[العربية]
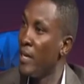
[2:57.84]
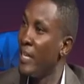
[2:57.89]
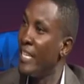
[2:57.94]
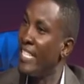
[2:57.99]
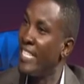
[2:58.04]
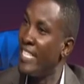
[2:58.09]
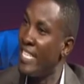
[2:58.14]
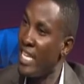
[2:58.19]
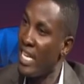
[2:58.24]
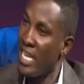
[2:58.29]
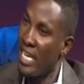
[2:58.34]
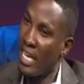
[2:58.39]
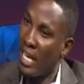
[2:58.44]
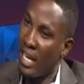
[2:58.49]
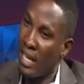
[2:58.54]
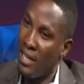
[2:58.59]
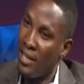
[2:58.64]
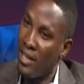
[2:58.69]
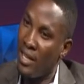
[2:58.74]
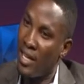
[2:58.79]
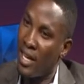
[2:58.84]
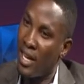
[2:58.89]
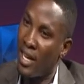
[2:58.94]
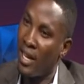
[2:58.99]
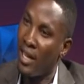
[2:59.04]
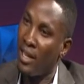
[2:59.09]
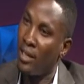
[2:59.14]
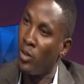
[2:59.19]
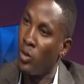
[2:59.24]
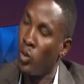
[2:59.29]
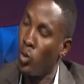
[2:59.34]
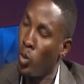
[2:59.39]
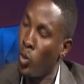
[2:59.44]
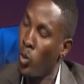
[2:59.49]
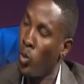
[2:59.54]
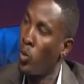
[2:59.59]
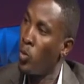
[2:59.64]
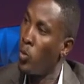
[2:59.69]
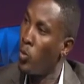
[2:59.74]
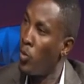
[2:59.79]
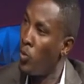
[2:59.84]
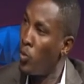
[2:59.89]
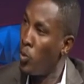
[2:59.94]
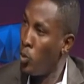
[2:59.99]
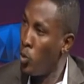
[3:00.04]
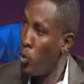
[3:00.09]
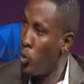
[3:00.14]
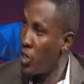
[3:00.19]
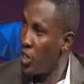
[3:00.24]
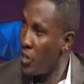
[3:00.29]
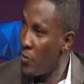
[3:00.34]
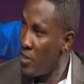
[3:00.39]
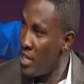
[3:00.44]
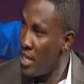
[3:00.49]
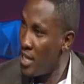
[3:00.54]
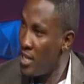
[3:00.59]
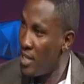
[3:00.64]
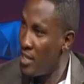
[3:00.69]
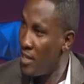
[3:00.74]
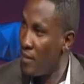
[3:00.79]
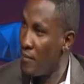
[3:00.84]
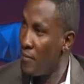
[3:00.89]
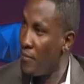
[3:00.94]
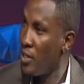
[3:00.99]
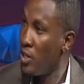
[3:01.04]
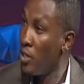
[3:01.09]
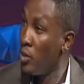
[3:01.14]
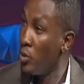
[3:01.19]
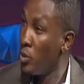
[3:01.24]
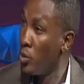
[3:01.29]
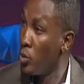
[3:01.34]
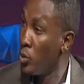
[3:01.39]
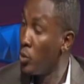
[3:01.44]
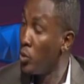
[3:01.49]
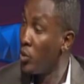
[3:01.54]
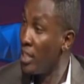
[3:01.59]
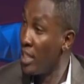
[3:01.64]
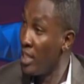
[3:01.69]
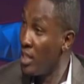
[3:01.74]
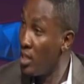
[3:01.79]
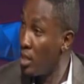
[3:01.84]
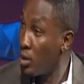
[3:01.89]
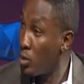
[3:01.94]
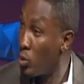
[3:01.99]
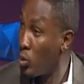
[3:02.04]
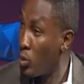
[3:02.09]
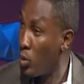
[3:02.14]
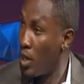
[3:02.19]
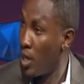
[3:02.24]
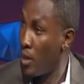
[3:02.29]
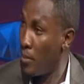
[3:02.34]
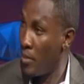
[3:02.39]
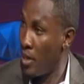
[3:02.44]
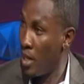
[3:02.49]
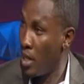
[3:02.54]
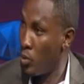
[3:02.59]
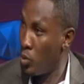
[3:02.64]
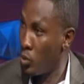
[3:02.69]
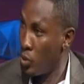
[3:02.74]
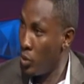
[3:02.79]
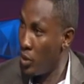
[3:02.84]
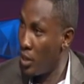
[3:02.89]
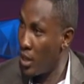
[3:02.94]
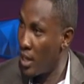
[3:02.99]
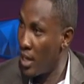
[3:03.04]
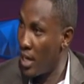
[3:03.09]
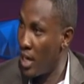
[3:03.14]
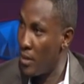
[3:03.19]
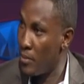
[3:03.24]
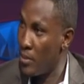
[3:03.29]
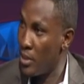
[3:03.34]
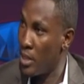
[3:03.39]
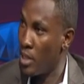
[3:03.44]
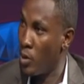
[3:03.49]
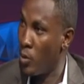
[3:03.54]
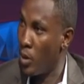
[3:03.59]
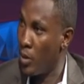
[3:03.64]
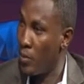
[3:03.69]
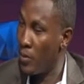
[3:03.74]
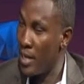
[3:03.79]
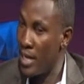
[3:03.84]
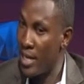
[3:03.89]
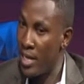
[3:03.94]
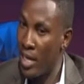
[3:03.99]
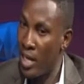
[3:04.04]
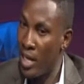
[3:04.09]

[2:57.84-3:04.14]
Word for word: دي عندها دور ومفعول كبير جدا في انه تعد الطلاب ديل او تعد التلاميذ او الابناء ديل